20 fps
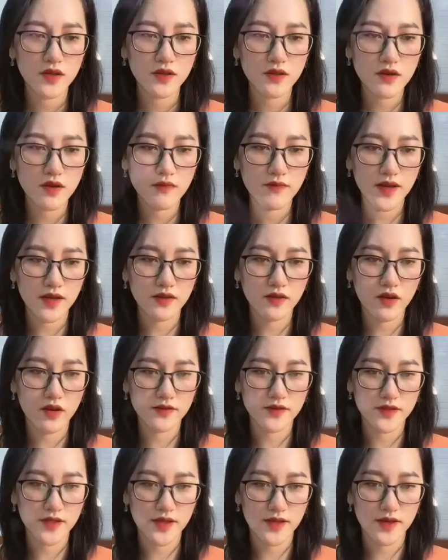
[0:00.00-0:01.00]
Gương mặt
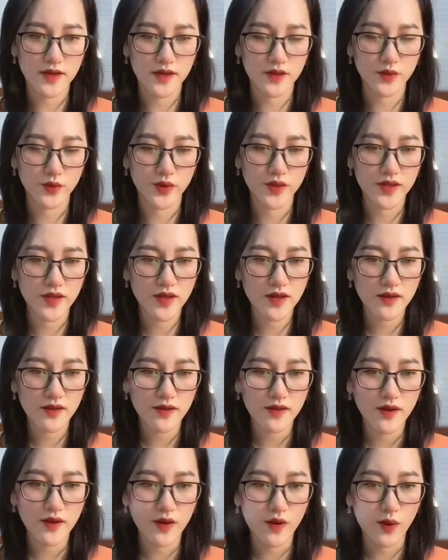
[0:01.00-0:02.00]
còn tràn đầy nuối tiếc,
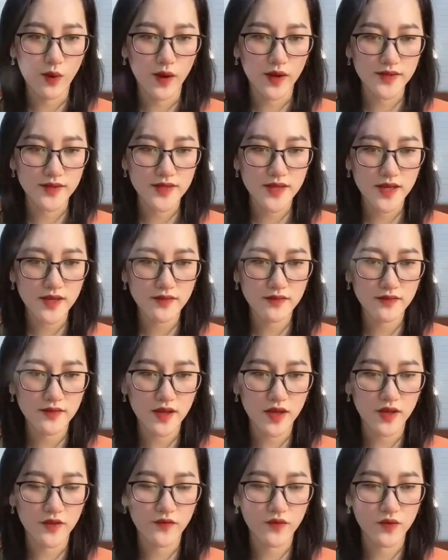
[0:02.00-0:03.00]
oán trách như
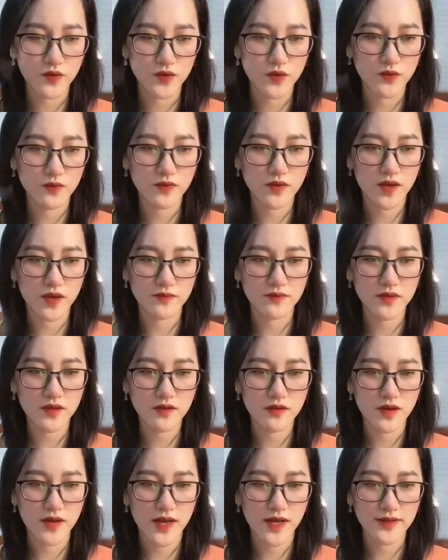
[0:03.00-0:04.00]
thể Phù Dung cấm
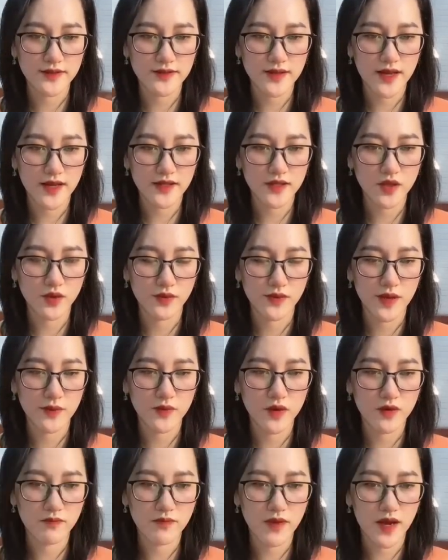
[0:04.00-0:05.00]
cửa anh ta nhiều năm
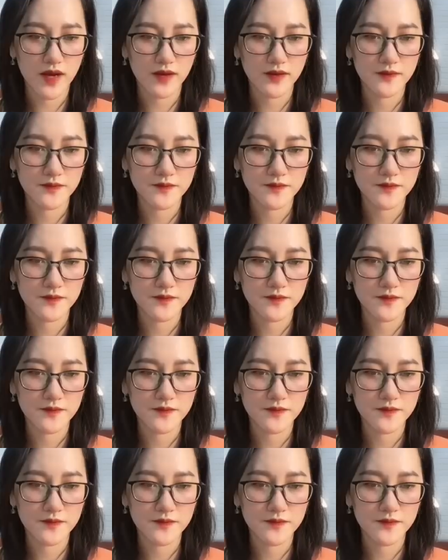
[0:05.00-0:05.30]
không bằng.